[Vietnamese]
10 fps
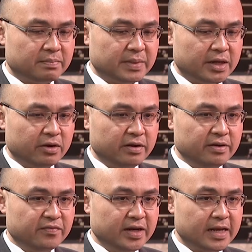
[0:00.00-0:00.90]
là mình nói
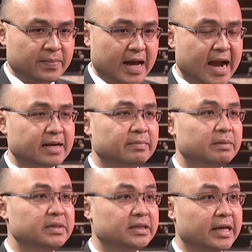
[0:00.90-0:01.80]
đến vấn đề mà
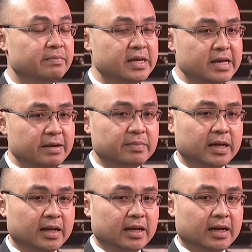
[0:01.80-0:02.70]
250 tỷ Mỹ Kim
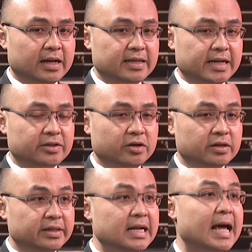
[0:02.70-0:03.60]
à, dành cho
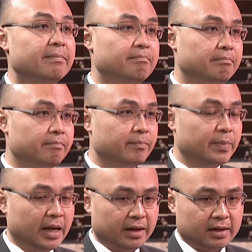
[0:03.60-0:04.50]
người đi làm. Dạ
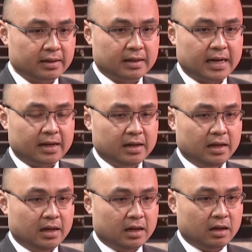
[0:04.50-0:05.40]
vâng. À, là
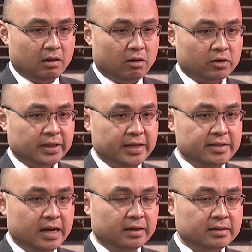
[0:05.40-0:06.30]
à, họ có thể
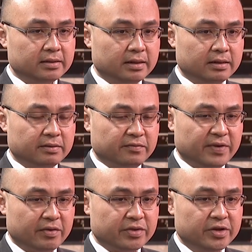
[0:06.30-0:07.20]
nhận ờ,
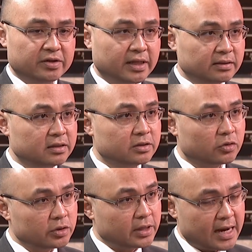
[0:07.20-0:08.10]
vào giữa tháng tư
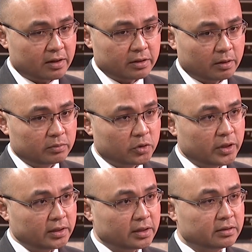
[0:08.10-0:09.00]
cuối hay là trong
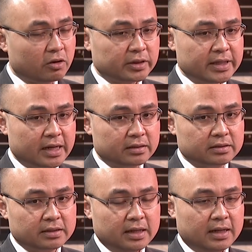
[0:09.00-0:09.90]
cuối tháng tư họ có thể
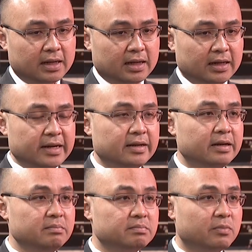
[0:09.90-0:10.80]
nhận được à, lên
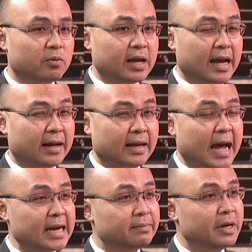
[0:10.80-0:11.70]
đến
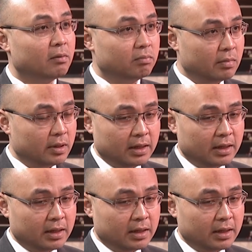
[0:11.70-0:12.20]
1.200 đồng